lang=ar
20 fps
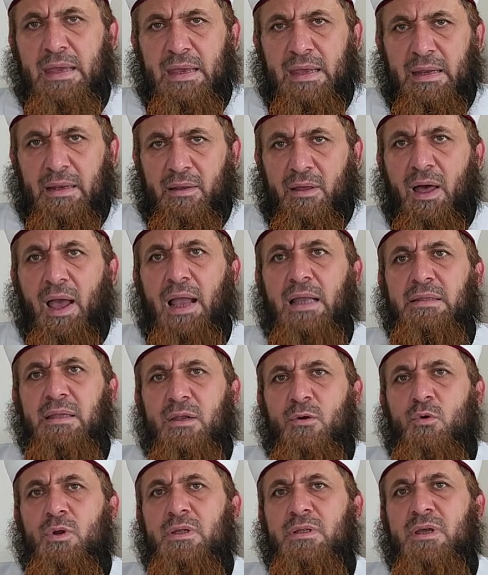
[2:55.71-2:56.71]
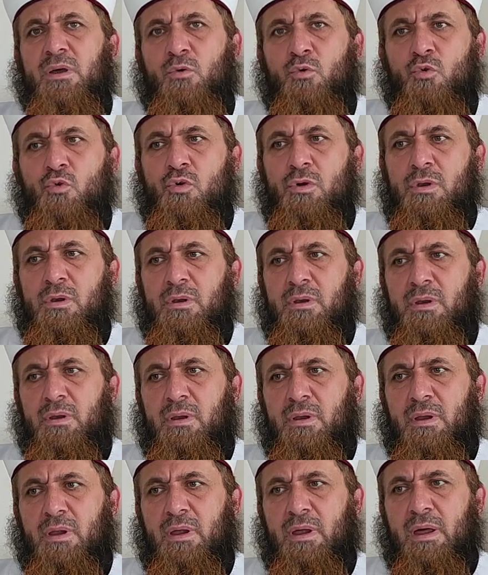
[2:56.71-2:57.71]
القاعدة الأولى تقول
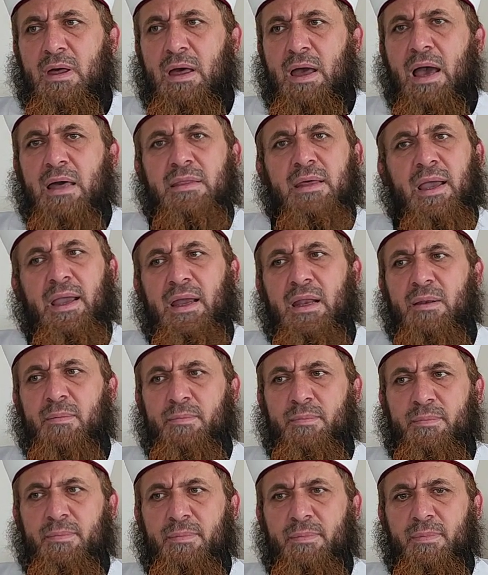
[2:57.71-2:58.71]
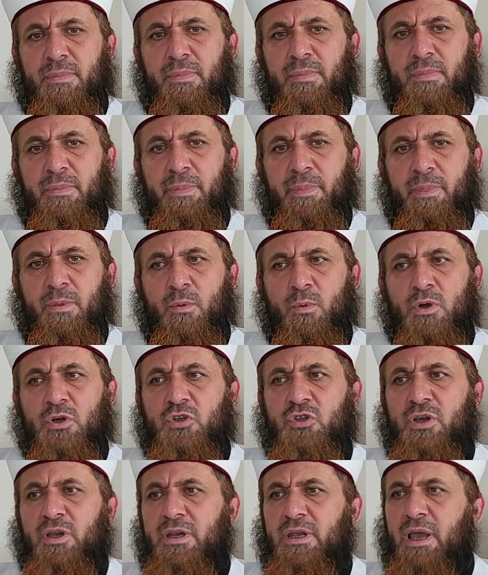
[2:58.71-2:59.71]
هذا علم
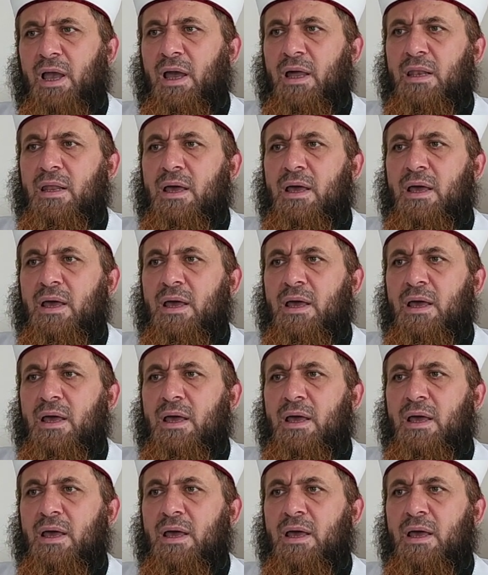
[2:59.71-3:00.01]
والشريعة